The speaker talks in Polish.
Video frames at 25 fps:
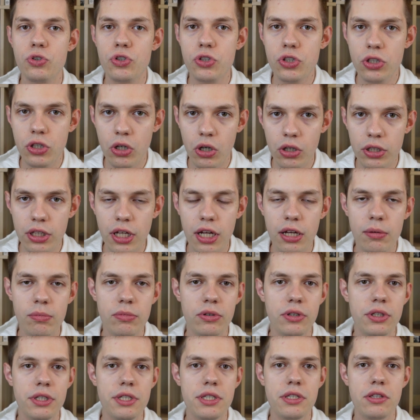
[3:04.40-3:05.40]
Szkoda,
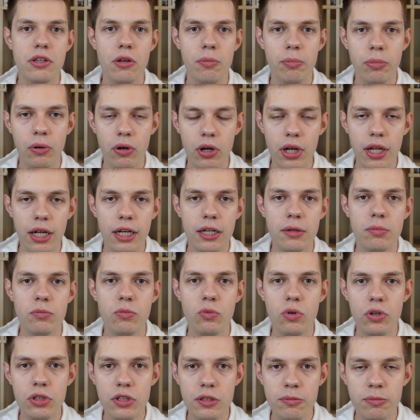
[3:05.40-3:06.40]
bo jest to Polak,
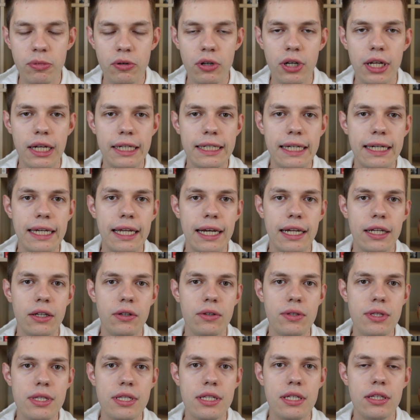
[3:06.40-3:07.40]
młody Polak,
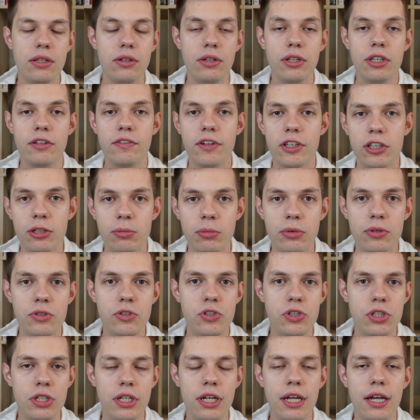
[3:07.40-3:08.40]
grający, no i nie wiadomo
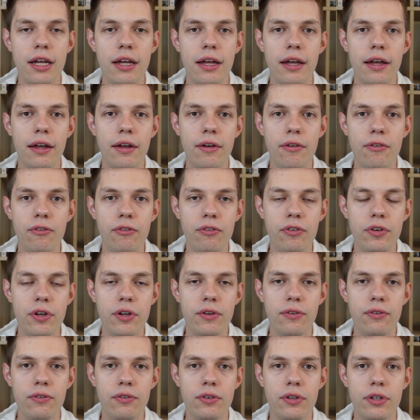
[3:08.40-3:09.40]
czy
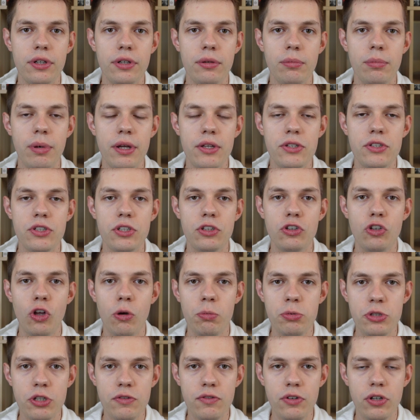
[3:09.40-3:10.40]
Firth będzie
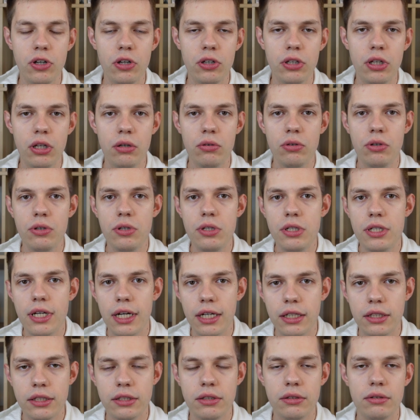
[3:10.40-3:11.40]
dobrze wyglądał, no i
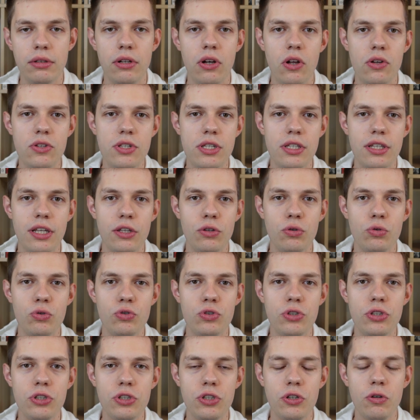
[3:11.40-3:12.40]
jak losy tej
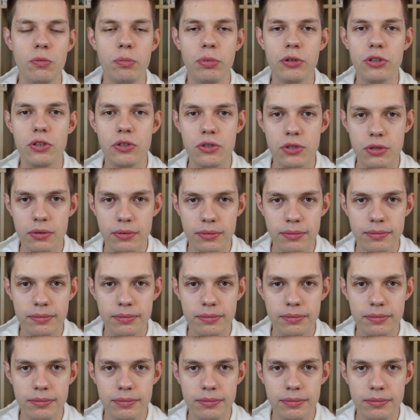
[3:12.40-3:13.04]
drużyny się potoczą.